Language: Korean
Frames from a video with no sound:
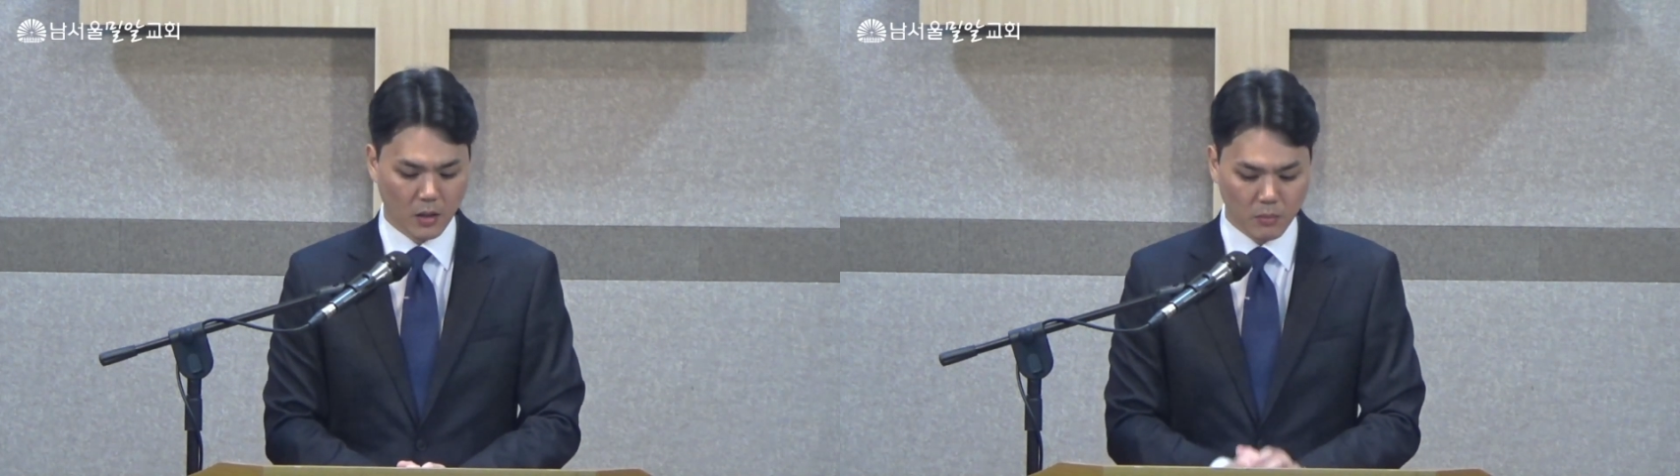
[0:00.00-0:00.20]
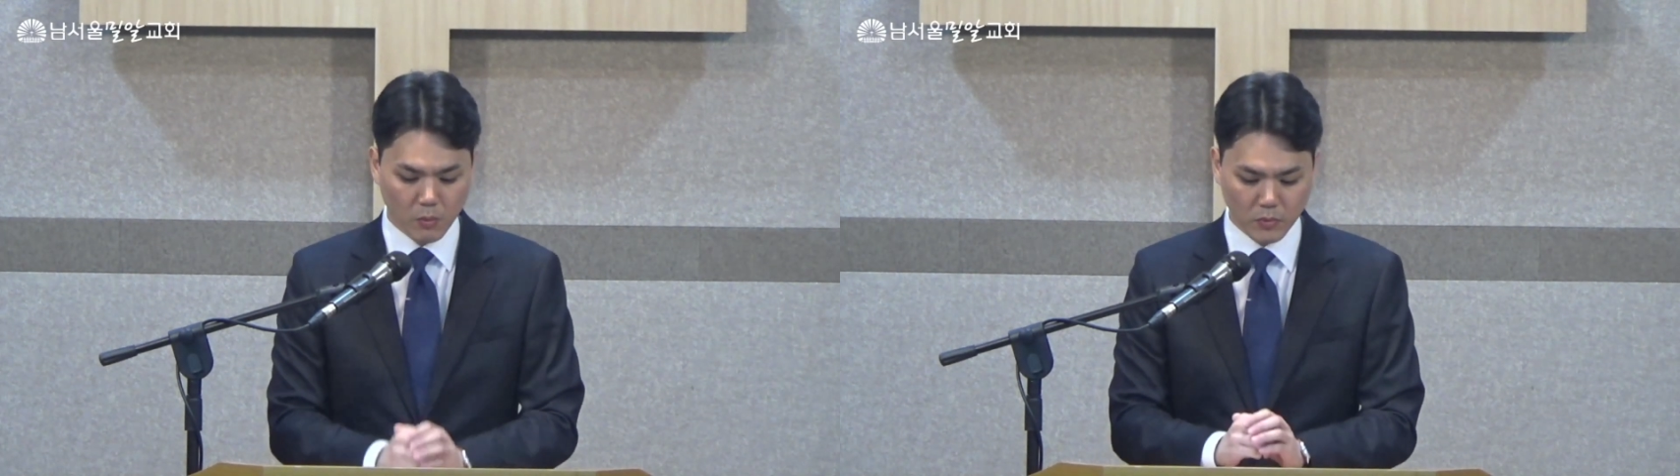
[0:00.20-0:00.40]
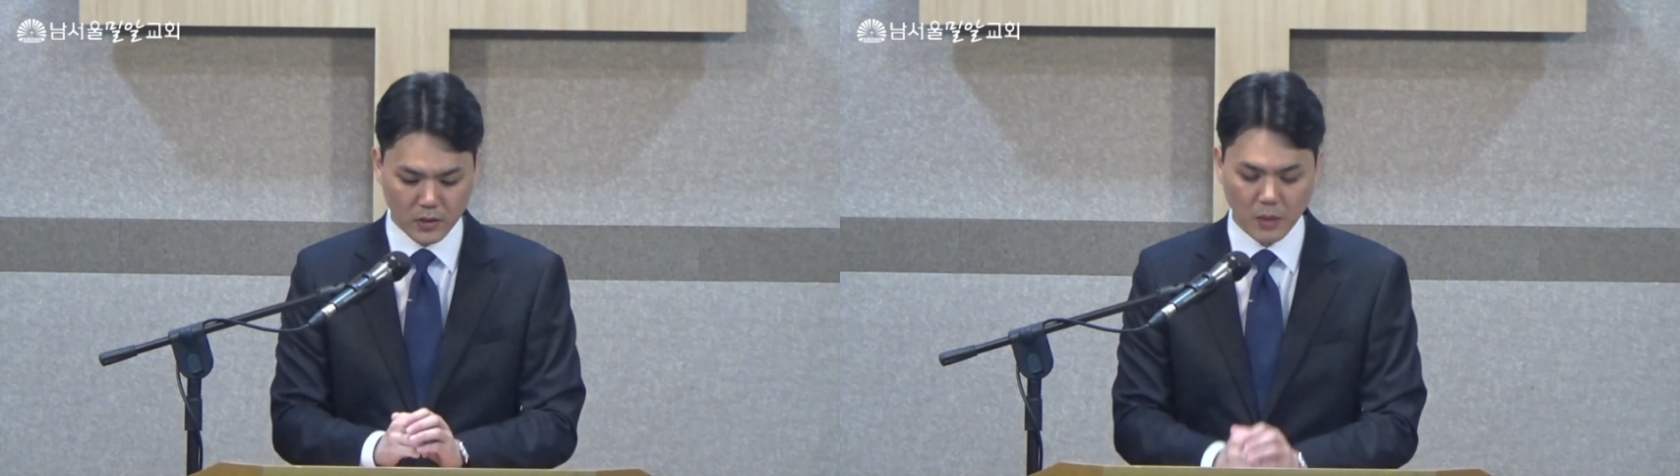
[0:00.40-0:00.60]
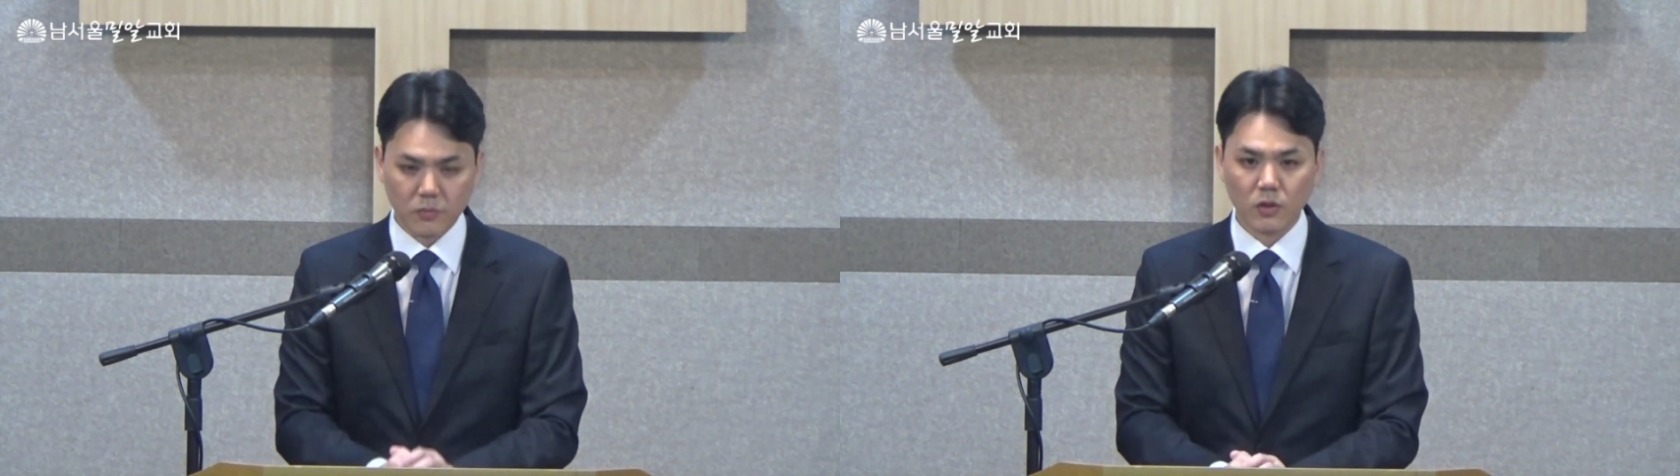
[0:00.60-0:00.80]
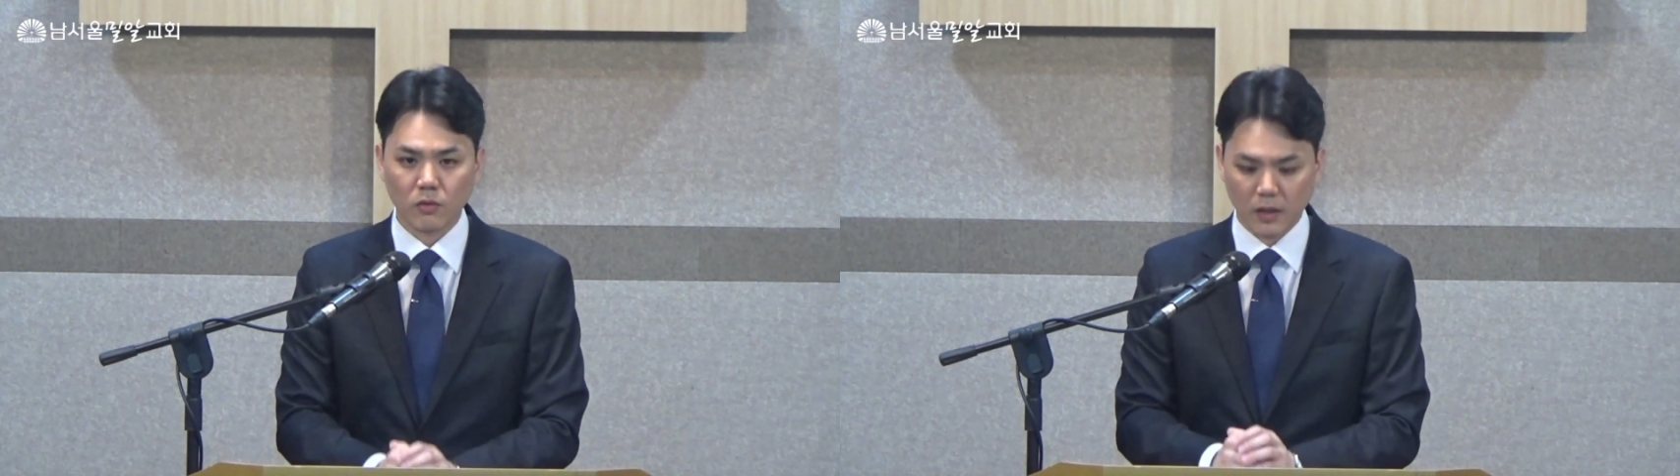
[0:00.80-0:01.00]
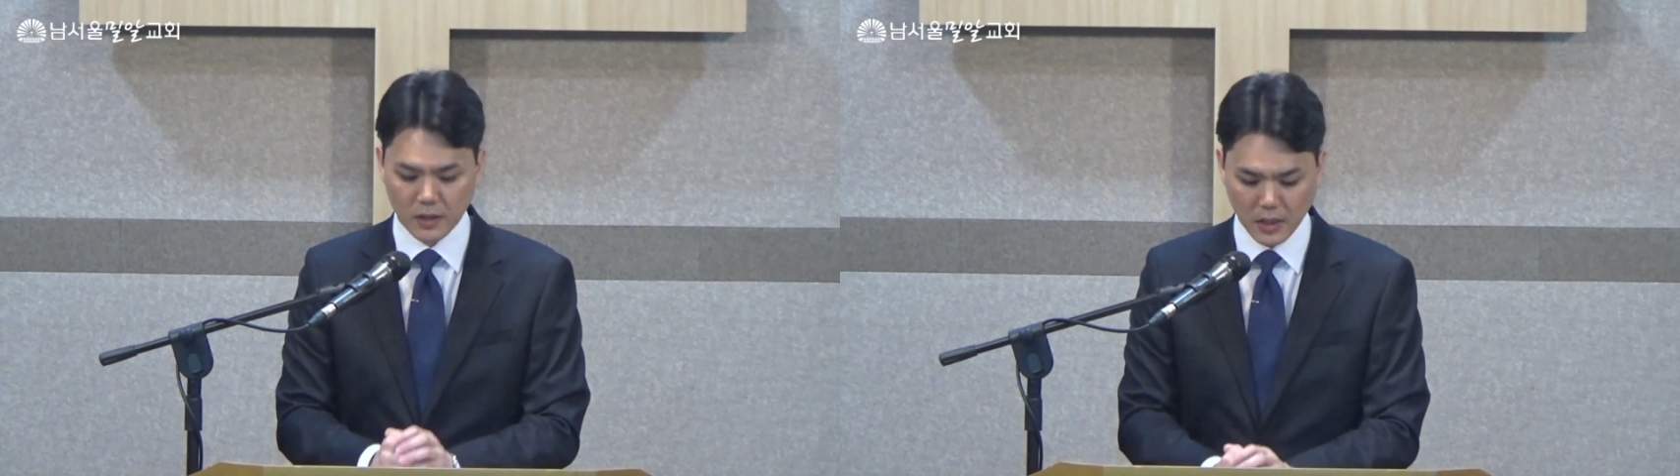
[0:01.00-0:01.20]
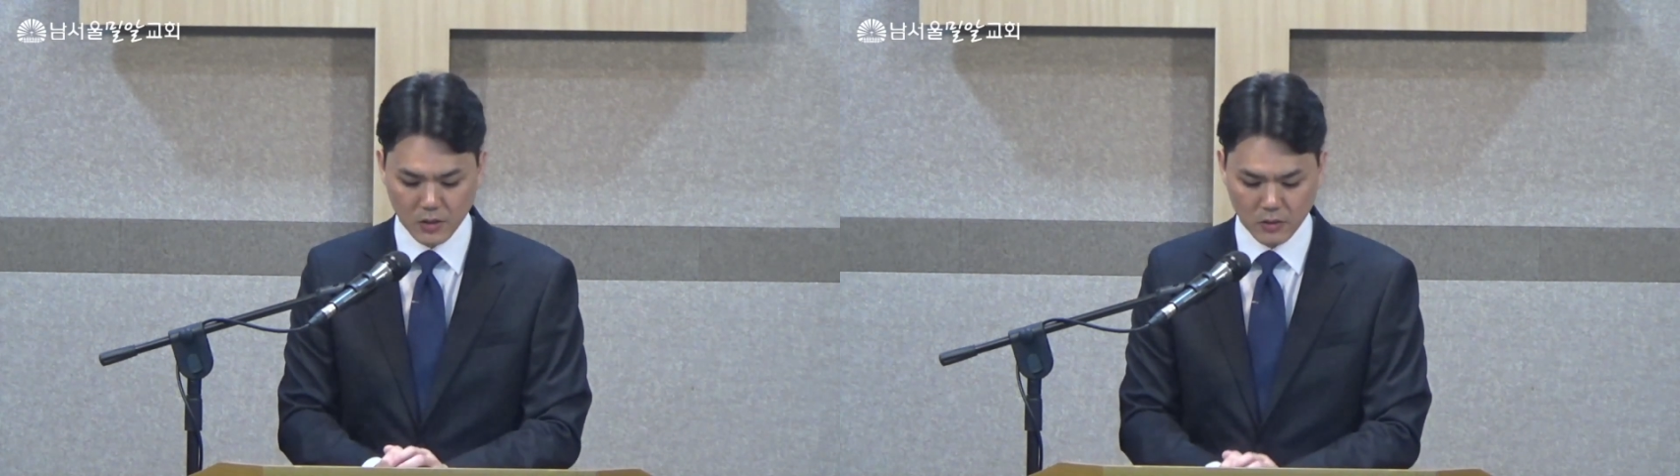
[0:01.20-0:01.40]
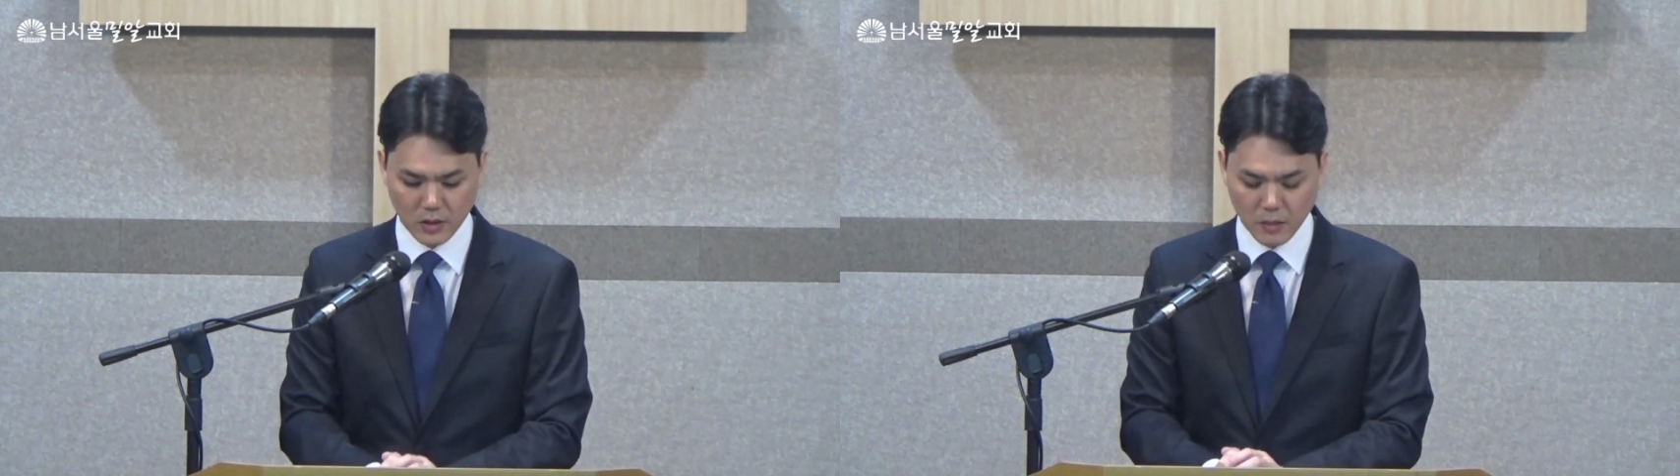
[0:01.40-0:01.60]
본문 3절과
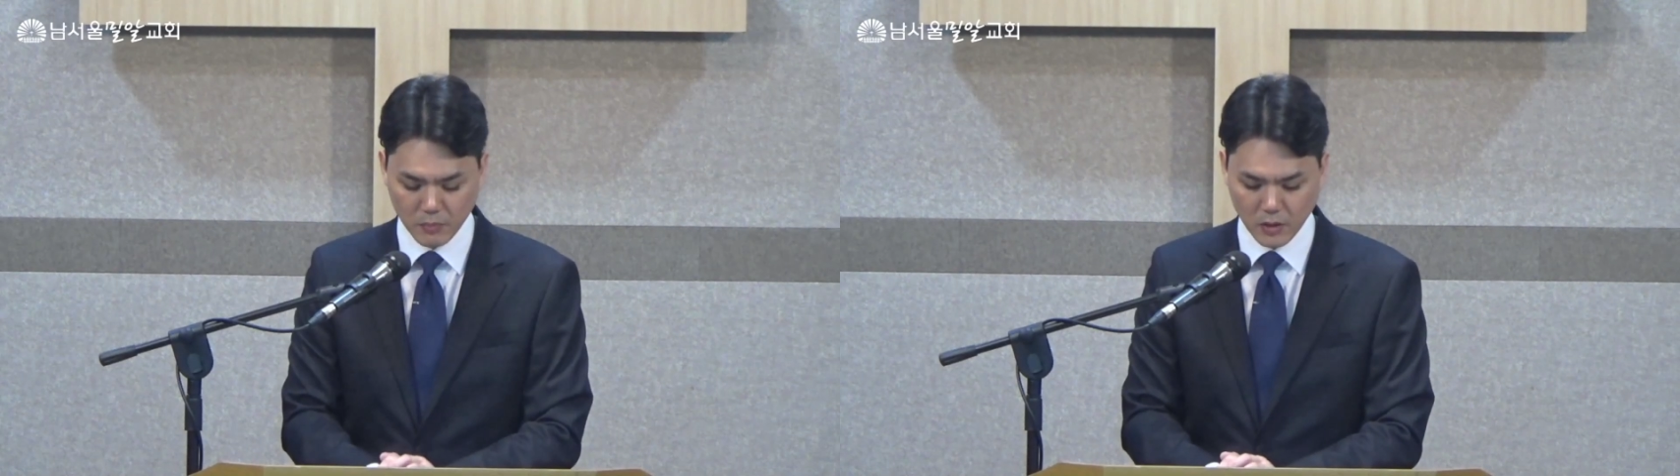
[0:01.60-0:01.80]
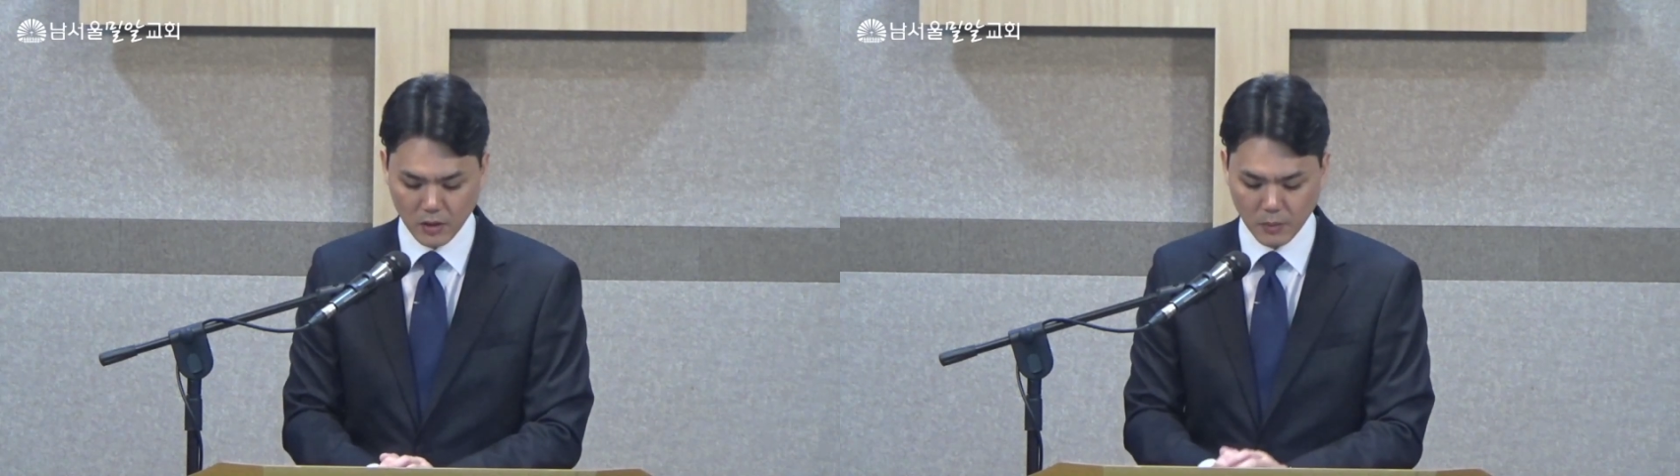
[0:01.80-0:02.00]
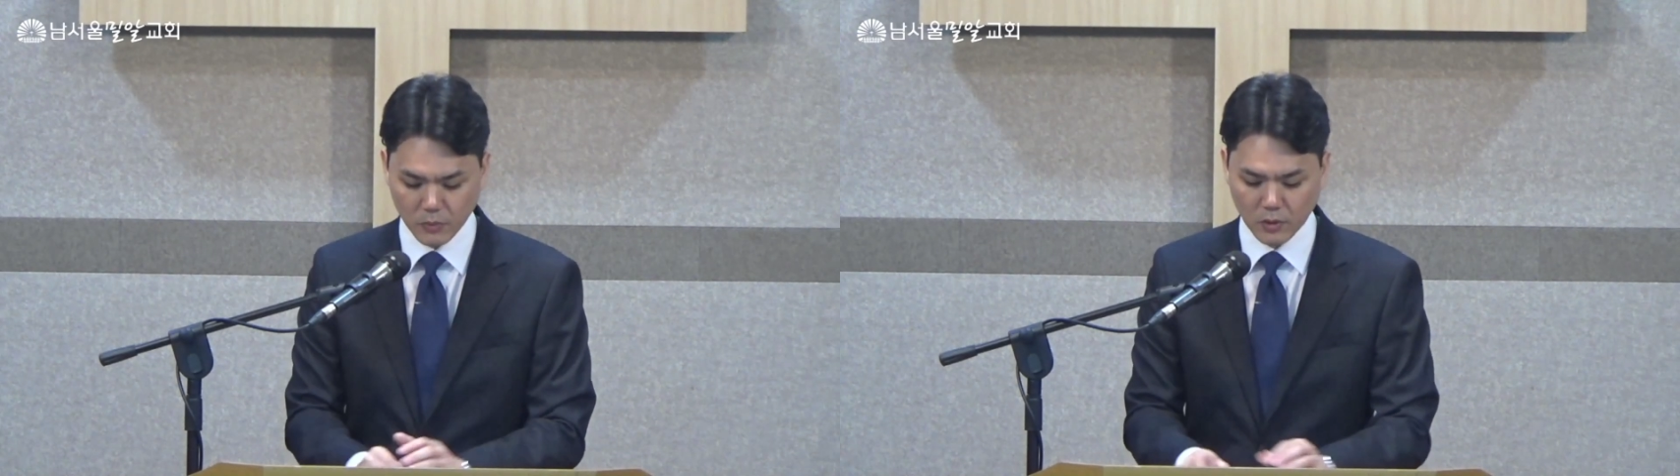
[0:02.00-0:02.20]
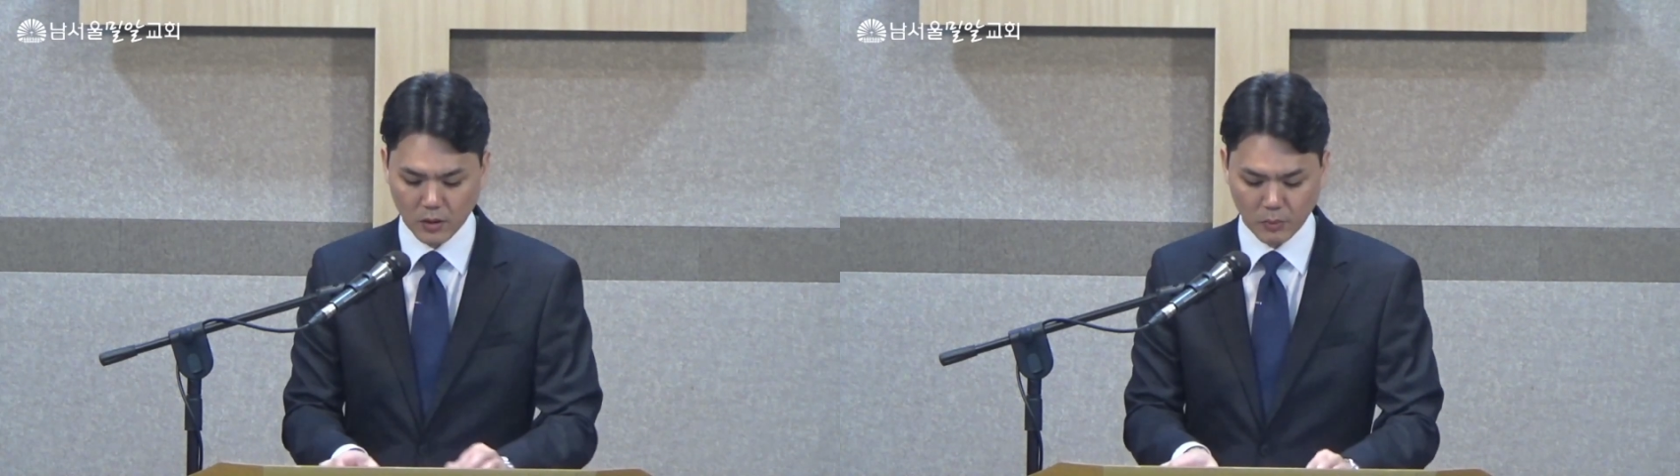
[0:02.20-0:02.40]
4절을 함께 합독해